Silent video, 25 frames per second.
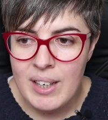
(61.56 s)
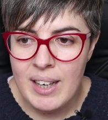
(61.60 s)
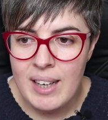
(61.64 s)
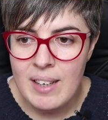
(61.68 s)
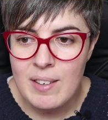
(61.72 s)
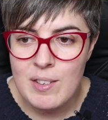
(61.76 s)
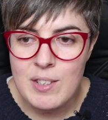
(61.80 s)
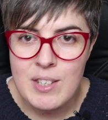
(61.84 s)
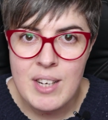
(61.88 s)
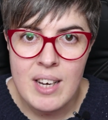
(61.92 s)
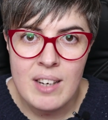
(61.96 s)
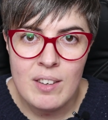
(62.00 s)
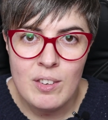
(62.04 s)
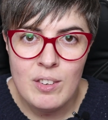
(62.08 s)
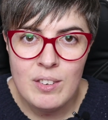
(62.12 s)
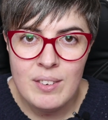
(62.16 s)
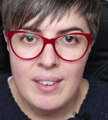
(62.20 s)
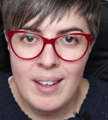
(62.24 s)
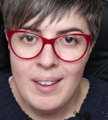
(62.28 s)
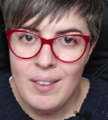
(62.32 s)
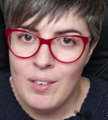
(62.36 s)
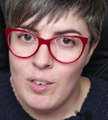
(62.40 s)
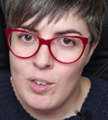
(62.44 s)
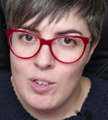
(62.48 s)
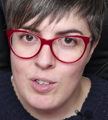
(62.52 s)
que nos han
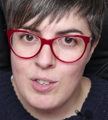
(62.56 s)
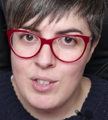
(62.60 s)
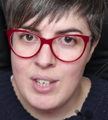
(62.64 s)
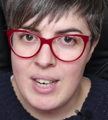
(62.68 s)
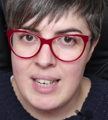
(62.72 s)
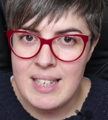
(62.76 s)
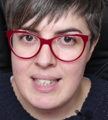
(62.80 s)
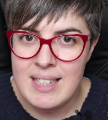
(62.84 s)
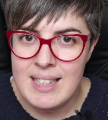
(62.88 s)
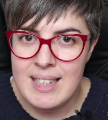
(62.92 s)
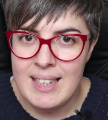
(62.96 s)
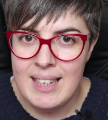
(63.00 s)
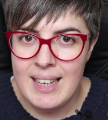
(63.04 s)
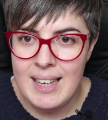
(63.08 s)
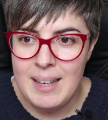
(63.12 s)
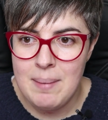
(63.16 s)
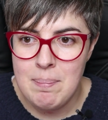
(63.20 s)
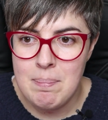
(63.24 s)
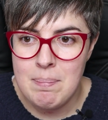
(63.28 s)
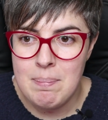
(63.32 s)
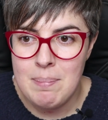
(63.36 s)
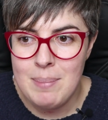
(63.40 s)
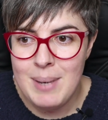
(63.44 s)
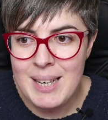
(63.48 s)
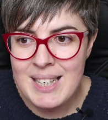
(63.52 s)
contado cosas que
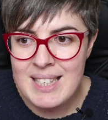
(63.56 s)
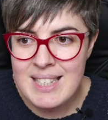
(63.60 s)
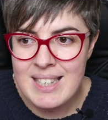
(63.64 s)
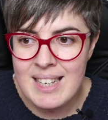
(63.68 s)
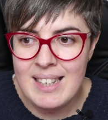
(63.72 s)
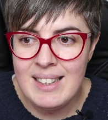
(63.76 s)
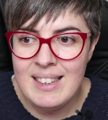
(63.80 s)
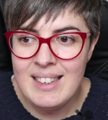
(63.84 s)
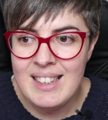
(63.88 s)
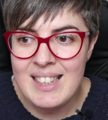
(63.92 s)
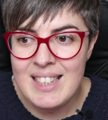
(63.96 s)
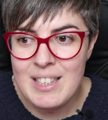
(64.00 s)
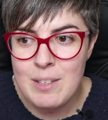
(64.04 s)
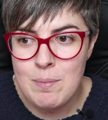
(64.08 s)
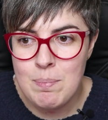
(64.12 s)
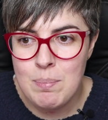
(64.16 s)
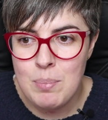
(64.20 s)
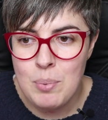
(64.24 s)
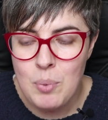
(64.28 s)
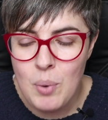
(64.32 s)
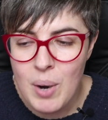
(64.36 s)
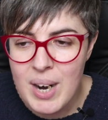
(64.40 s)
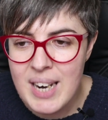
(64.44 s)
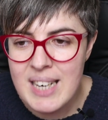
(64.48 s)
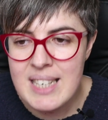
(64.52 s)
pasan
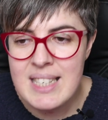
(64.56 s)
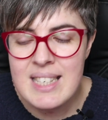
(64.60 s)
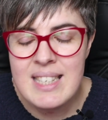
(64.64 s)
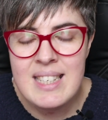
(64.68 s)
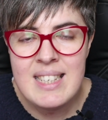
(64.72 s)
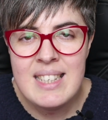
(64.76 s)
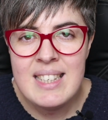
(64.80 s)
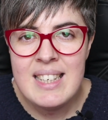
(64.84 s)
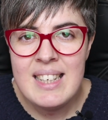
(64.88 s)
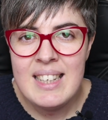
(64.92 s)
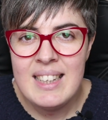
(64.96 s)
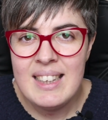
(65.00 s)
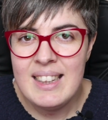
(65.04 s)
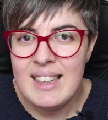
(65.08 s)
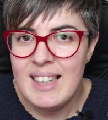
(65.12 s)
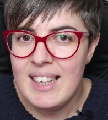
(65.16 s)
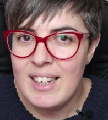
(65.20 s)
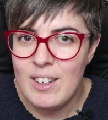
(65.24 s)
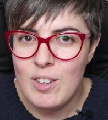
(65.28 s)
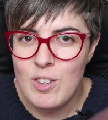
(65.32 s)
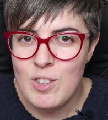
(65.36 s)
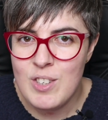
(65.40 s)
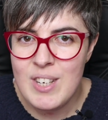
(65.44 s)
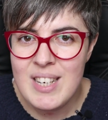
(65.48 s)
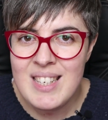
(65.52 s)
después
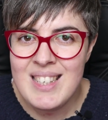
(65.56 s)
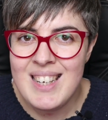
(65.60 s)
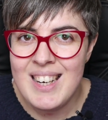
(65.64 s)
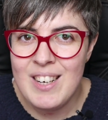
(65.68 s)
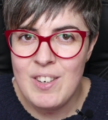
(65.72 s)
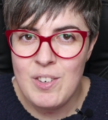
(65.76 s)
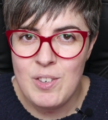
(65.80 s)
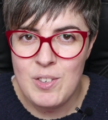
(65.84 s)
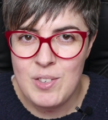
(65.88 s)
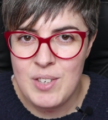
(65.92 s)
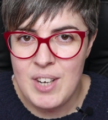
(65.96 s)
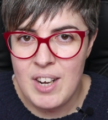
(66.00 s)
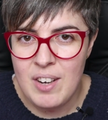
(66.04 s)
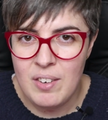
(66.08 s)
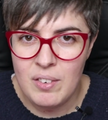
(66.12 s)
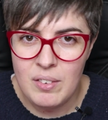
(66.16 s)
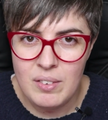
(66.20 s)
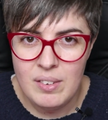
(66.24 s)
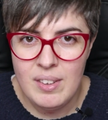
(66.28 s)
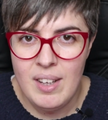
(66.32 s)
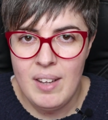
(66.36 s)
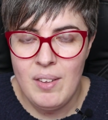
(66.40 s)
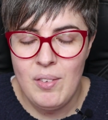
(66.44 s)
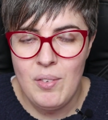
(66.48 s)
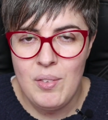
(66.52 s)
de cosas que no nos han
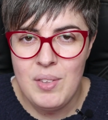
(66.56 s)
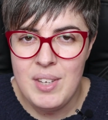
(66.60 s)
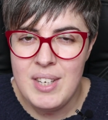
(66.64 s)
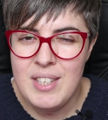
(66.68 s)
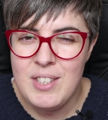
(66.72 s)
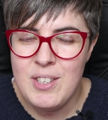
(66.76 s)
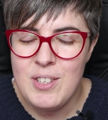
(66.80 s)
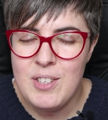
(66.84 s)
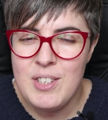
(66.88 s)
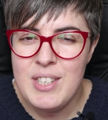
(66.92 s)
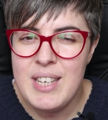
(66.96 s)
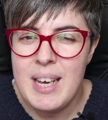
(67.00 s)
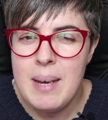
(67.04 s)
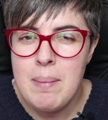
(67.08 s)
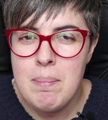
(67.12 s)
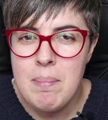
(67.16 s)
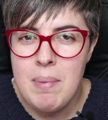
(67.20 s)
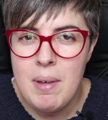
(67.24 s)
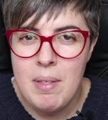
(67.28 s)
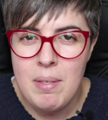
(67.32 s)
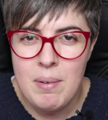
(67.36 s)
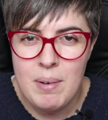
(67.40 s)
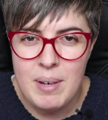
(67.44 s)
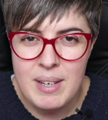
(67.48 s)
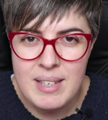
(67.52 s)
contado. De hecho, ya
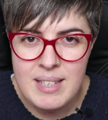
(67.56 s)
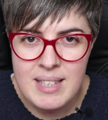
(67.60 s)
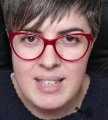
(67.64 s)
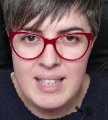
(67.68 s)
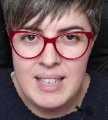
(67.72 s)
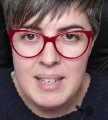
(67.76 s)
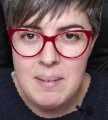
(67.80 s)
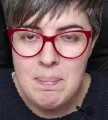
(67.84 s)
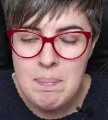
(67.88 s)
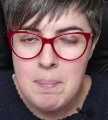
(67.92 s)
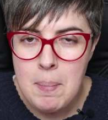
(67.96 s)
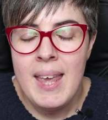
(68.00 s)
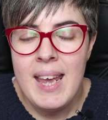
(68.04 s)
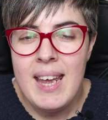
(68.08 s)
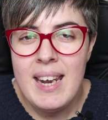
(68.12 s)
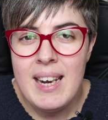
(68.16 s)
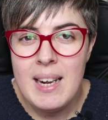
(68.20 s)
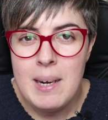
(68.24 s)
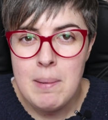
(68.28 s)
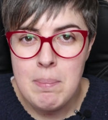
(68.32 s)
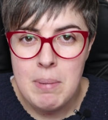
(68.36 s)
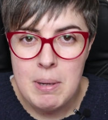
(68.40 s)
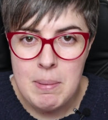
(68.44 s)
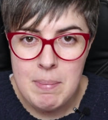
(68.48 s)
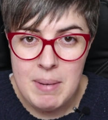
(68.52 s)
empezó así en
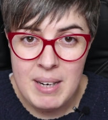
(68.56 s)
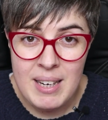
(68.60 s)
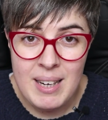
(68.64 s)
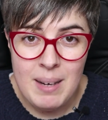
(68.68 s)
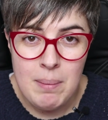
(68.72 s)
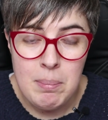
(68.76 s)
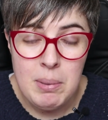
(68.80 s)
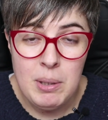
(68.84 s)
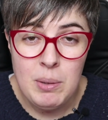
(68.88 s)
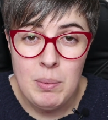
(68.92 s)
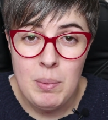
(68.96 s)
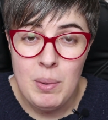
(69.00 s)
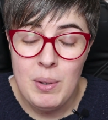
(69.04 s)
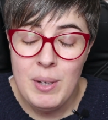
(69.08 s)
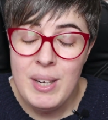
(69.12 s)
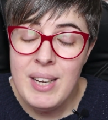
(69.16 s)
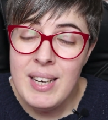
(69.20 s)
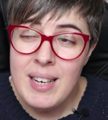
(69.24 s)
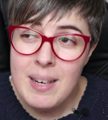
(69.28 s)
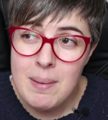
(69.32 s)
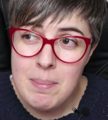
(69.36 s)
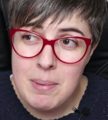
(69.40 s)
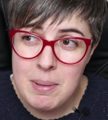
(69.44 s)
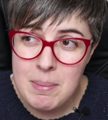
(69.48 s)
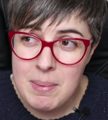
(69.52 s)
el primer capítulo. Y
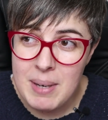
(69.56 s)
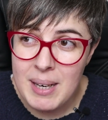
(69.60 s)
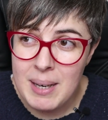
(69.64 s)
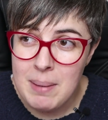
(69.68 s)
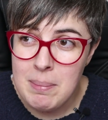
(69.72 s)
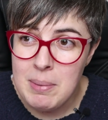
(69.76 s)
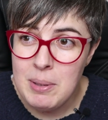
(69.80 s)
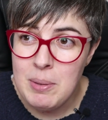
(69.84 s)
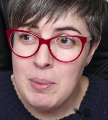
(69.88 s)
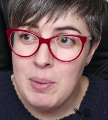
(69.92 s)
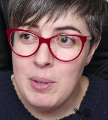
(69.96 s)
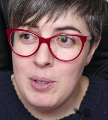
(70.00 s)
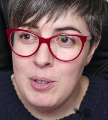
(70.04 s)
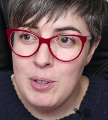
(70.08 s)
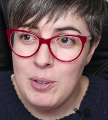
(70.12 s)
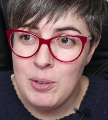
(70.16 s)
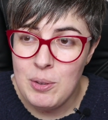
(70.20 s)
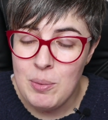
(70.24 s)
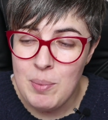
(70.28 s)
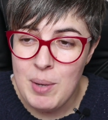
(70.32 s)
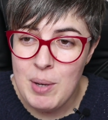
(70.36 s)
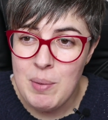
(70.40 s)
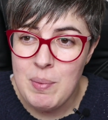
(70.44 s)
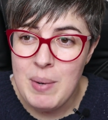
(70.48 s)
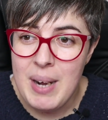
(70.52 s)
en el primer capítulo yo
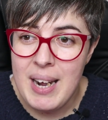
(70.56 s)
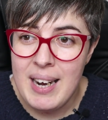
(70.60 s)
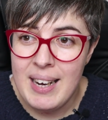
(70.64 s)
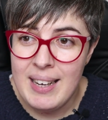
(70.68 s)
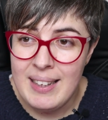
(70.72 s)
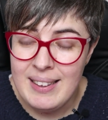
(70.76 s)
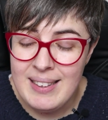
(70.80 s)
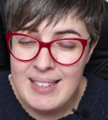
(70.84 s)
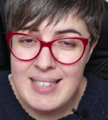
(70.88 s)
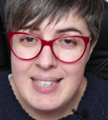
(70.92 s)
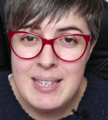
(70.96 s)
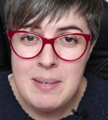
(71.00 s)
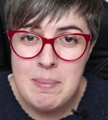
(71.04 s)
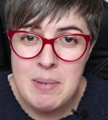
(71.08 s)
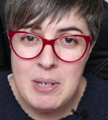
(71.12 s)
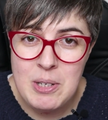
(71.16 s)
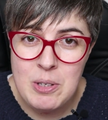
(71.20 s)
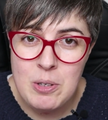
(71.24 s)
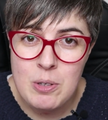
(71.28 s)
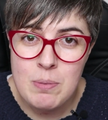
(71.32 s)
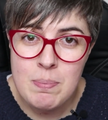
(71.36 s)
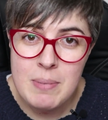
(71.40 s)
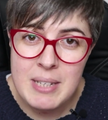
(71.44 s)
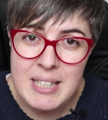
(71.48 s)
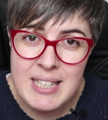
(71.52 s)
tuve una grandísima
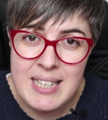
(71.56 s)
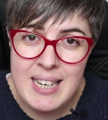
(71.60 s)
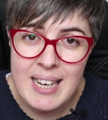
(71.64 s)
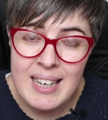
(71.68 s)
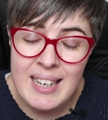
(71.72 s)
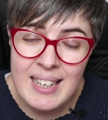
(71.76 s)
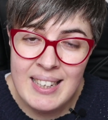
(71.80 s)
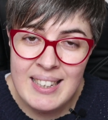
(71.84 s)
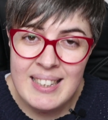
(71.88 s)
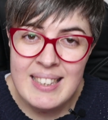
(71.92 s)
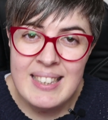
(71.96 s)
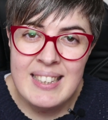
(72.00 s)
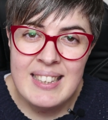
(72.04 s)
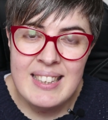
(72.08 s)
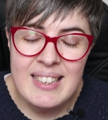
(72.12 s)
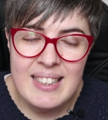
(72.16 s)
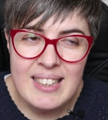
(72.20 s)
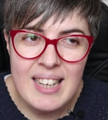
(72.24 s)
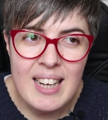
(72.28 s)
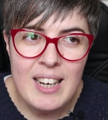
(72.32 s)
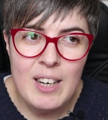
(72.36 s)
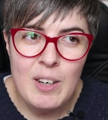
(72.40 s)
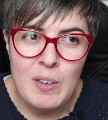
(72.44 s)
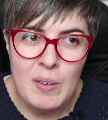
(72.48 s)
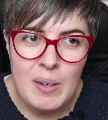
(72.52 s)
sospecha
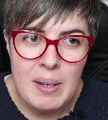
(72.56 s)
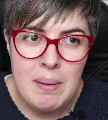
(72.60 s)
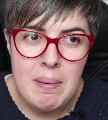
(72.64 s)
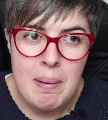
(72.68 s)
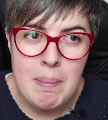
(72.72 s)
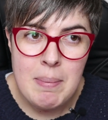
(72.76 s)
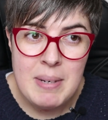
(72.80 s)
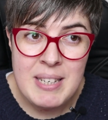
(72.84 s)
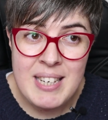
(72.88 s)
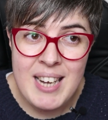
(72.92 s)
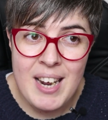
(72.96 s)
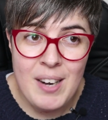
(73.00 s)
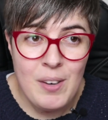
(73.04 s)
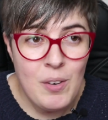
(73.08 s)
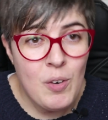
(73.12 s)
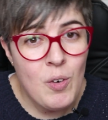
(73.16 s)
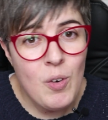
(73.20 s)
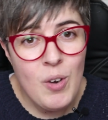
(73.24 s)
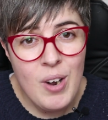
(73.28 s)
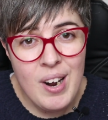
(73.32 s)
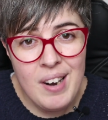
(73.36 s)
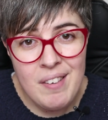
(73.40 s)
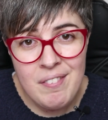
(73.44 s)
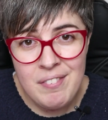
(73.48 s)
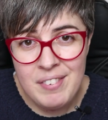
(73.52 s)
de lo que iba a pasar
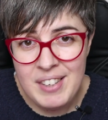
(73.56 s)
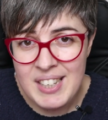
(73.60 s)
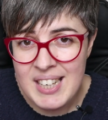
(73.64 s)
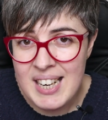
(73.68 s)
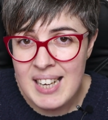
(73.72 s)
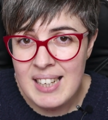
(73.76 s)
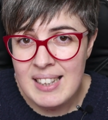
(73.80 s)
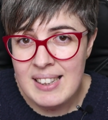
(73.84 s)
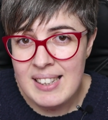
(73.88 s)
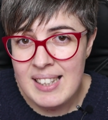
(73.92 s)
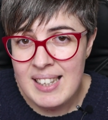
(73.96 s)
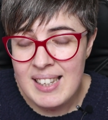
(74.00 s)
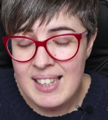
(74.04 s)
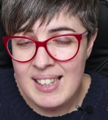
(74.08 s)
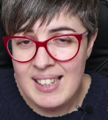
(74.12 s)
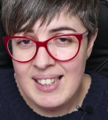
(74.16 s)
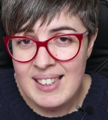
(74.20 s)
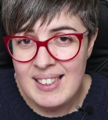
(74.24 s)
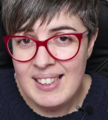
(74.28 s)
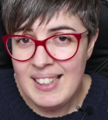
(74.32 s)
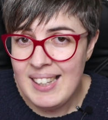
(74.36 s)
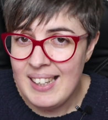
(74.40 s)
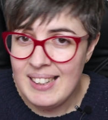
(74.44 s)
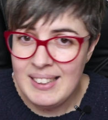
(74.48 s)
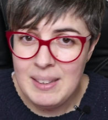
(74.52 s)
o al final de,
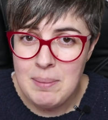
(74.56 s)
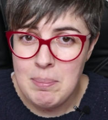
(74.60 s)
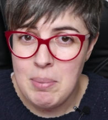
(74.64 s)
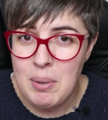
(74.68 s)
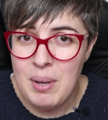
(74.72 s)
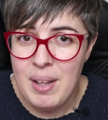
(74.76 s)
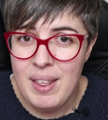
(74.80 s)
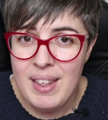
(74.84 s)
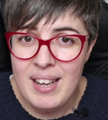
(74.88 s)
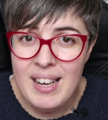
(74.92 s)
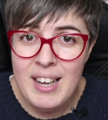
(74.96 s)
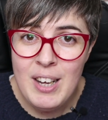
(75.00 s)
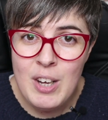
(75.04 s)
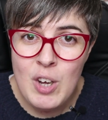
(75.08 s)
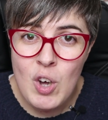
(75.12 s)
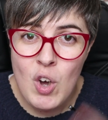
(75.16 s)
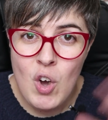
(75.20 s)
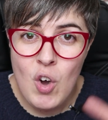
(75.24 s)
de la temporada